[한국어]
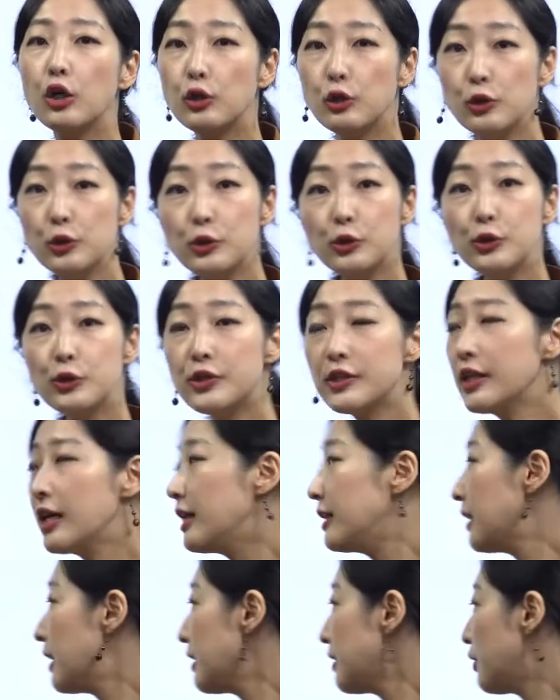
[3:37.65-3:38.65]

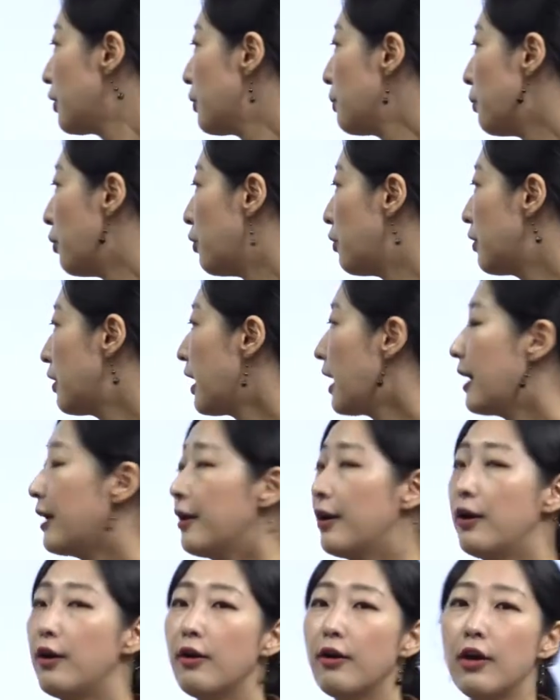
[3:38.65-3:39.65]
loose하다는 건
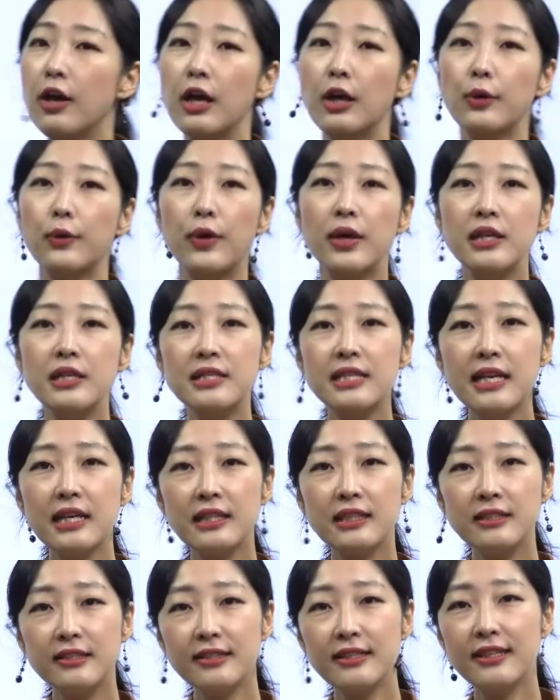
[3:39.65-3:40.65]
뭘까요?
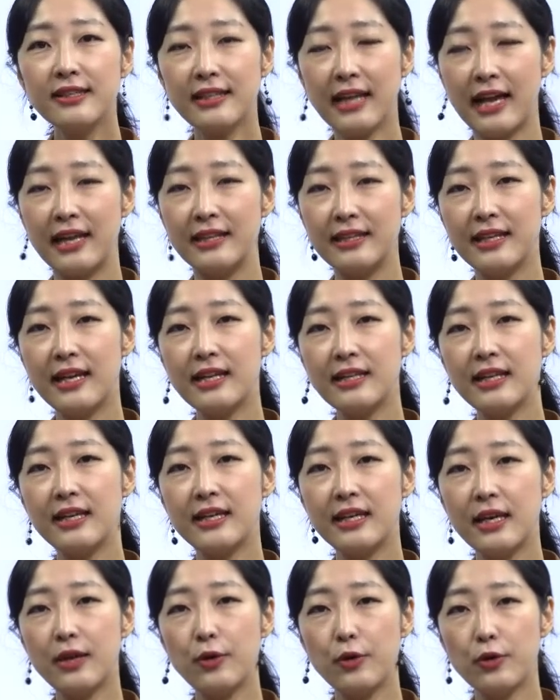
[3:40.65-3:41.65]
굉장히 흙이
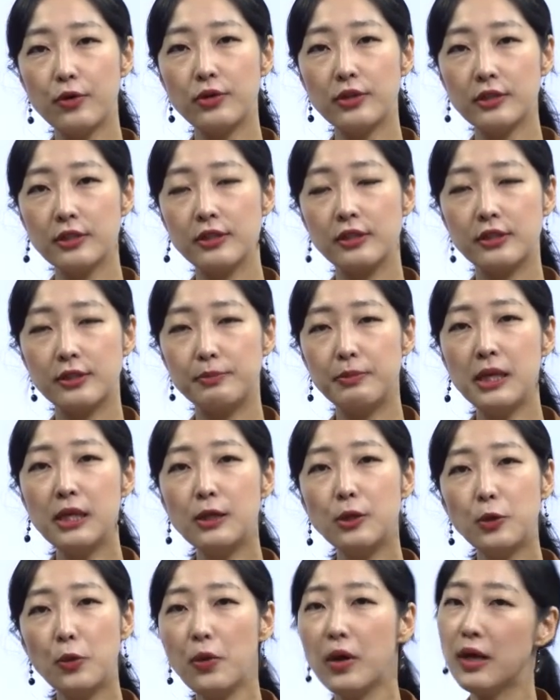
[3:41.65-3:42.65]
단단하게 그
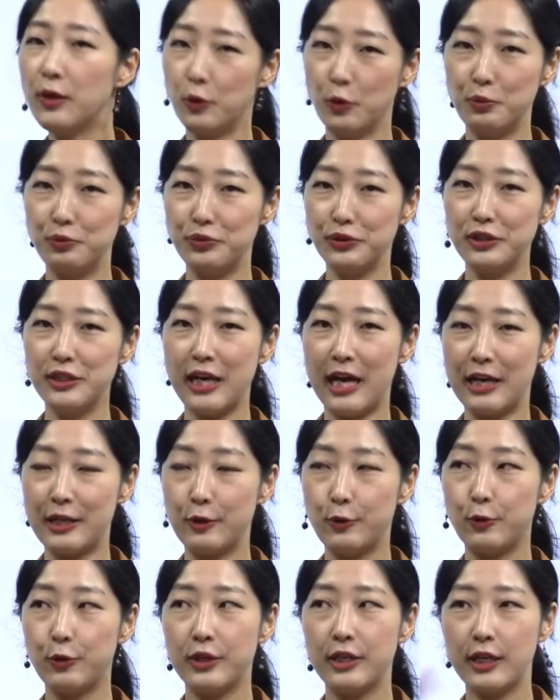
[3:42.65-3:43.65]
밀도가 높은 게
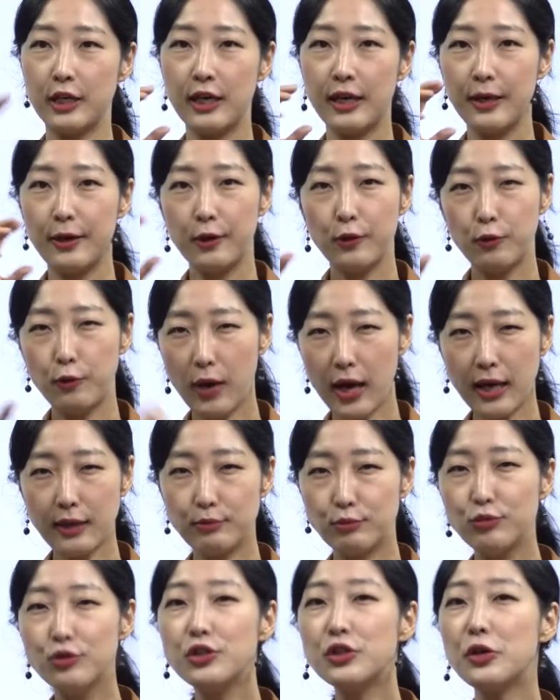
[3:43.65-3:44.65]
아니고 이렇게 꽉
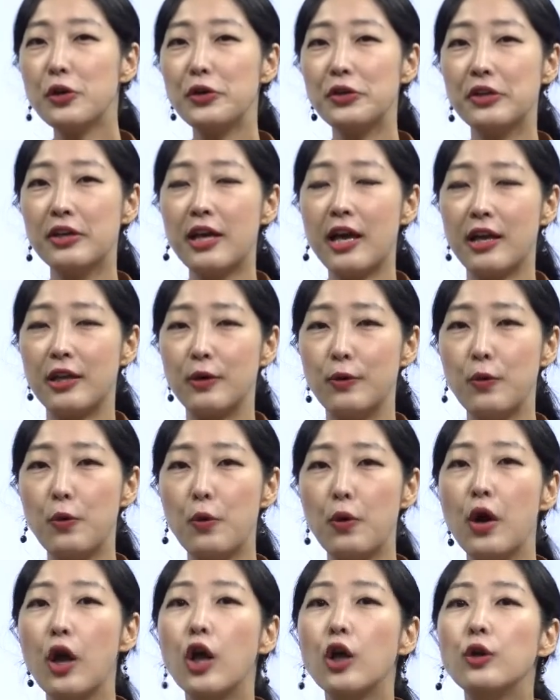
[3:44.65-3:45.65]
뭉쳐 있는 게
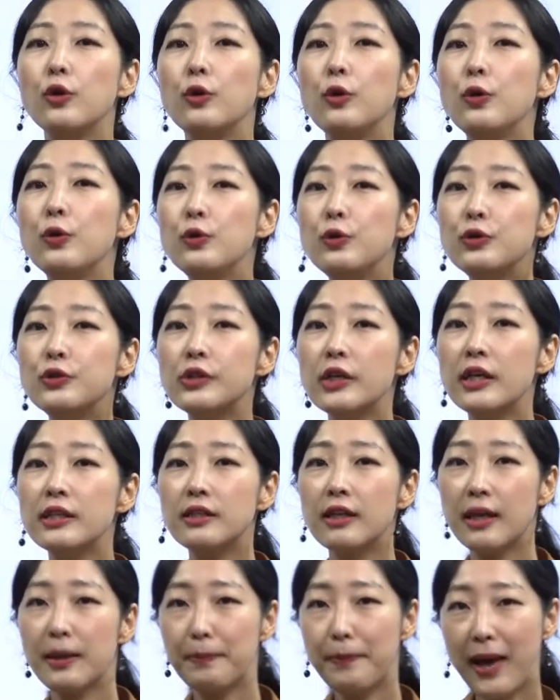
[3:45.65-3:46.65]
아니고
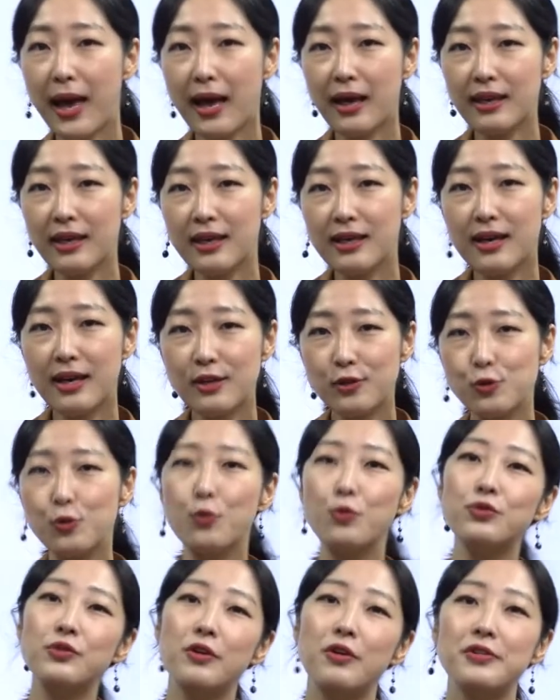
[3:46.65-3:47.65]
루스에서 이게 렇 파기가
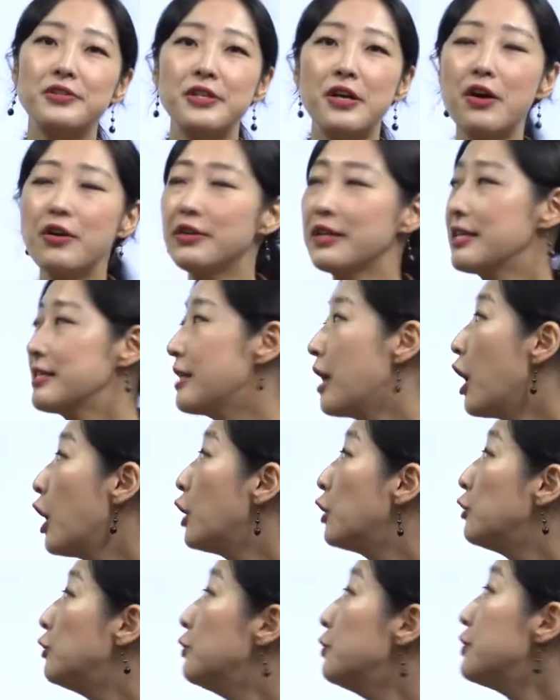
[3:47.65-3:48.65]
좋은 거죠. 그래서
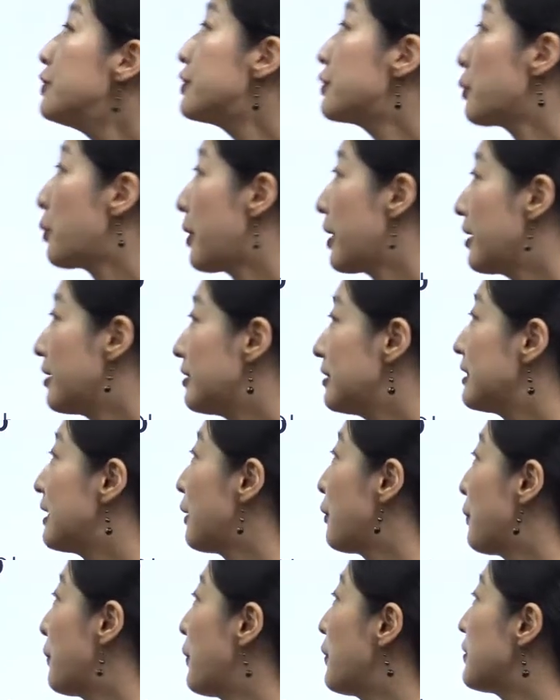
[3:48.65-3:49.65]
루스
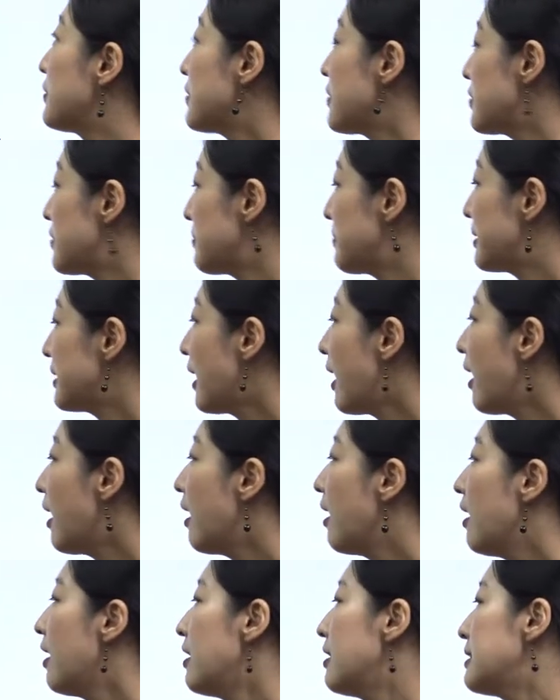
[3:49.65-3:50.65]
웨일이라고 표현을 썼습니다.
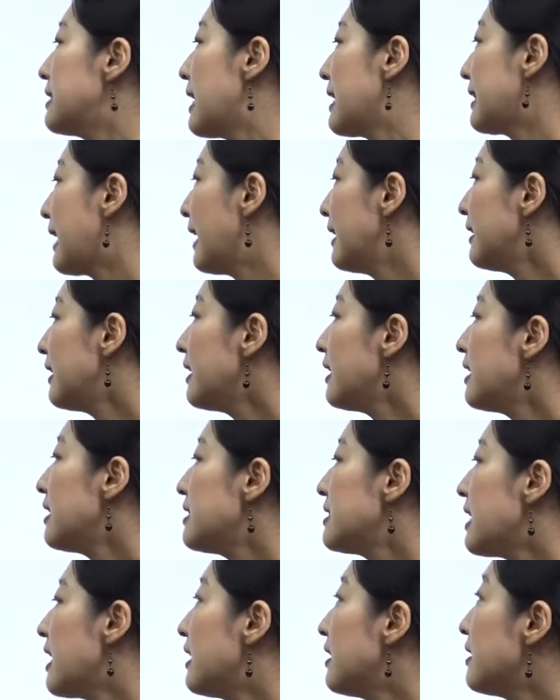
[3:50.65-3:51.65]
자,
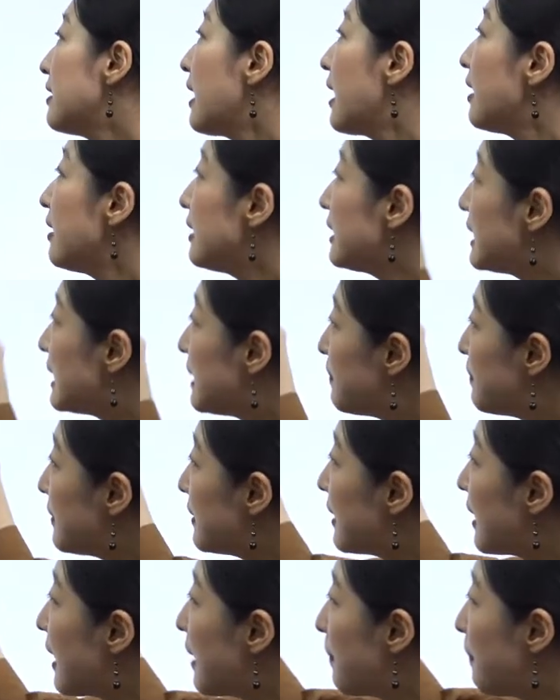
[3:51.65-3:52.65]
단단하지 않은 땅을
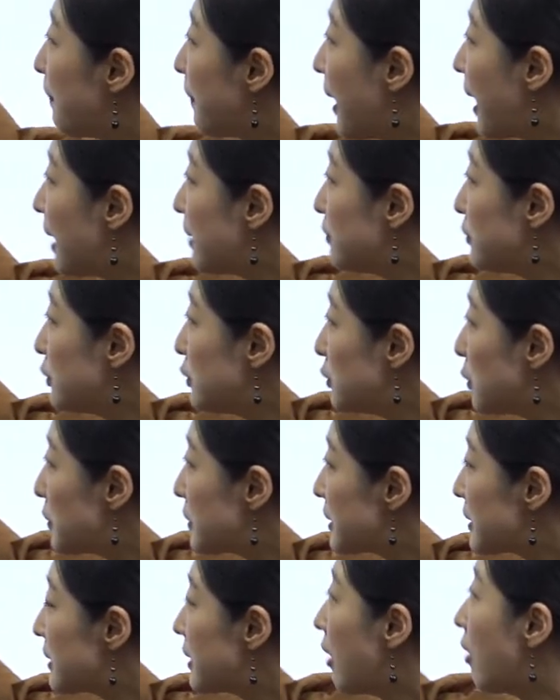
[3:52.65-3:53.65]
깊게
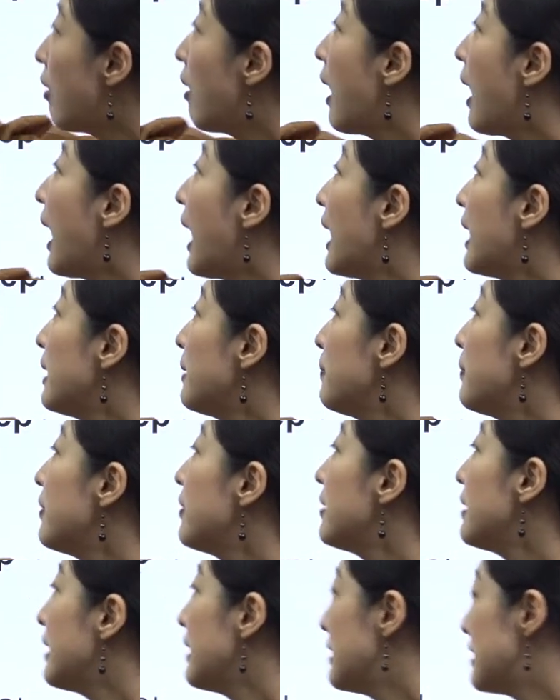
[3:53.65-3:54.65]
팜으로써
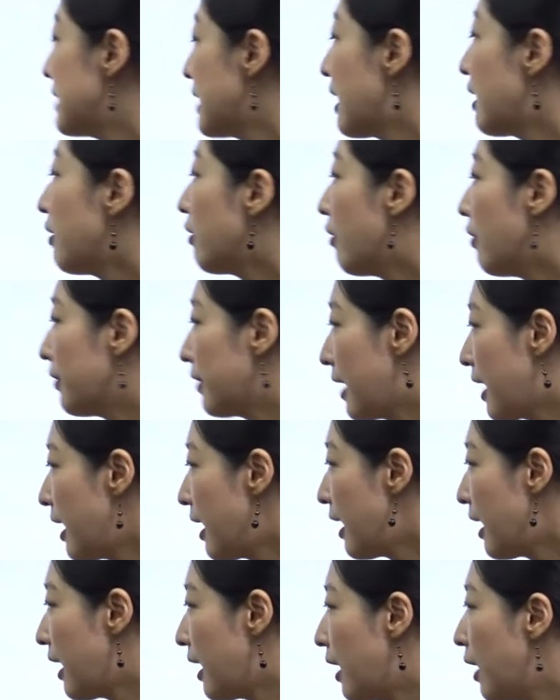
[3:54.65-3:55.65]
hibernate
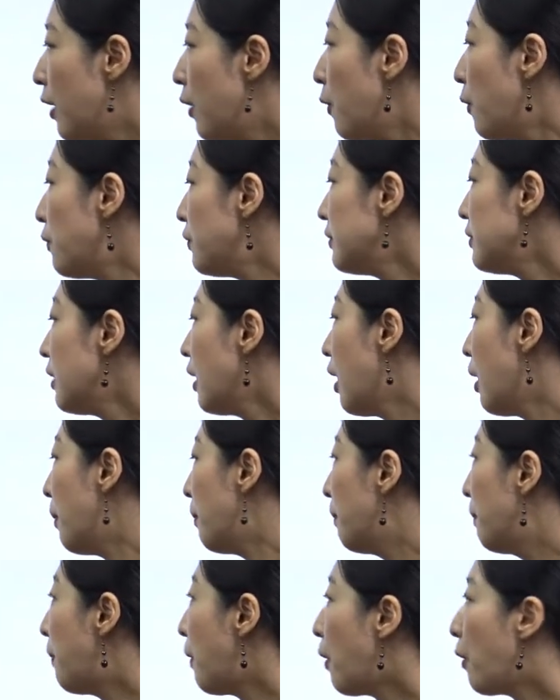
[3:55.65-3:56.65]
하거나 혹은
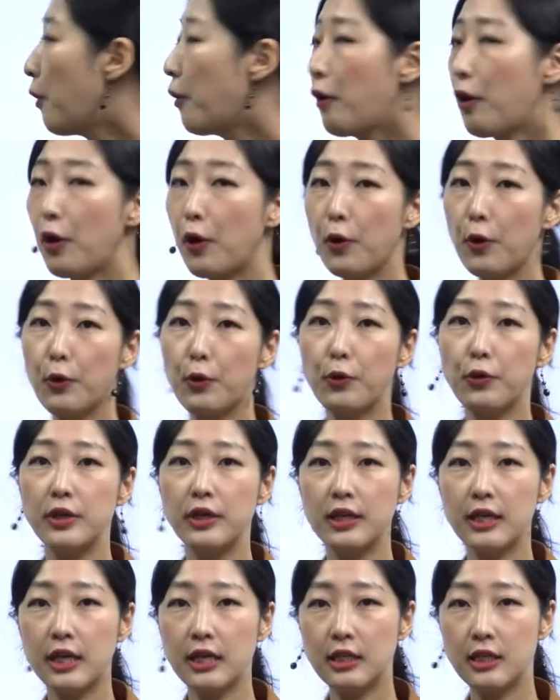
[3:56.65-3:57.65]
burrow
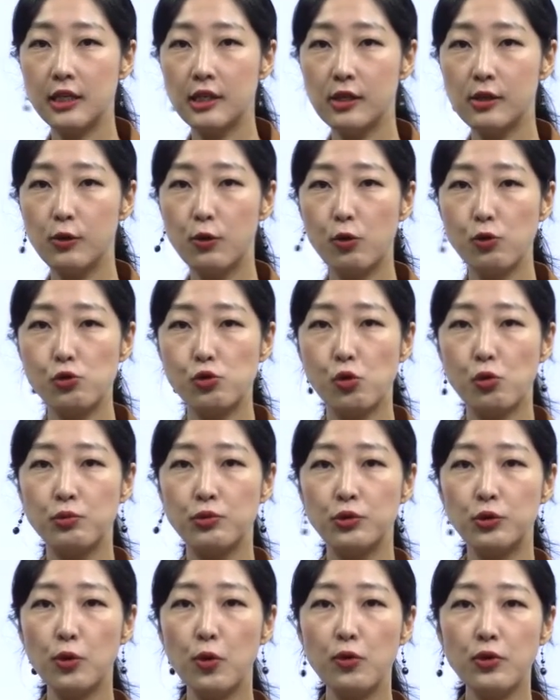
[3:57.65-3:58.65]
이렇게 길고
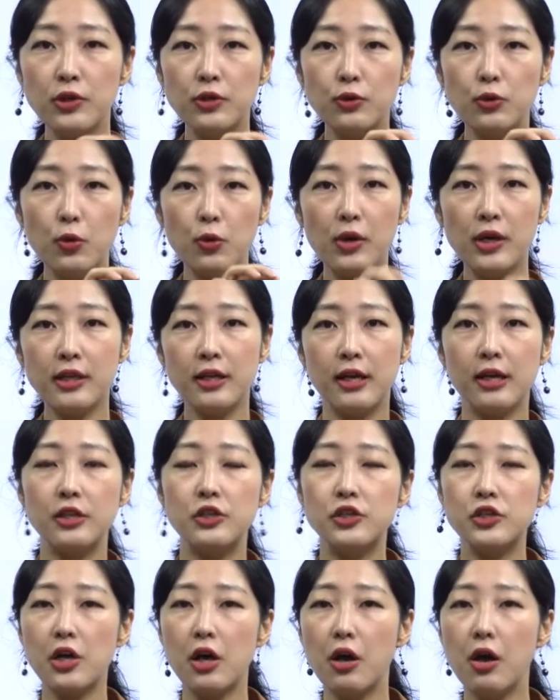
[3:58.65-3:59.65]
좁은 통로가
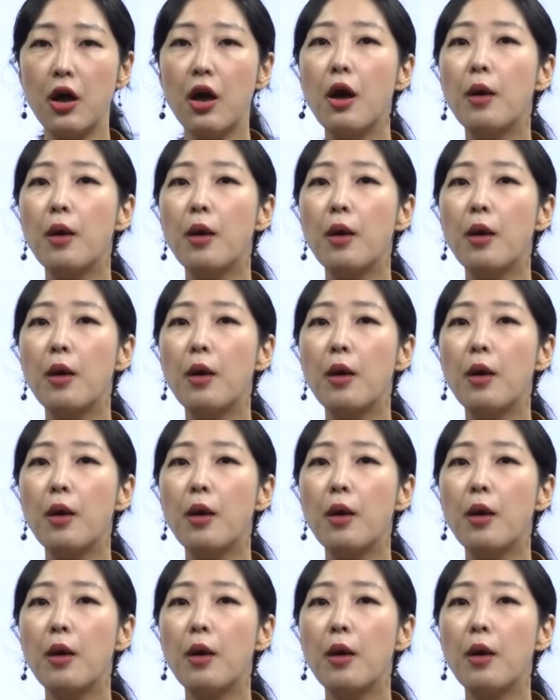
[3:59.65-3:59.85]
되겠죠.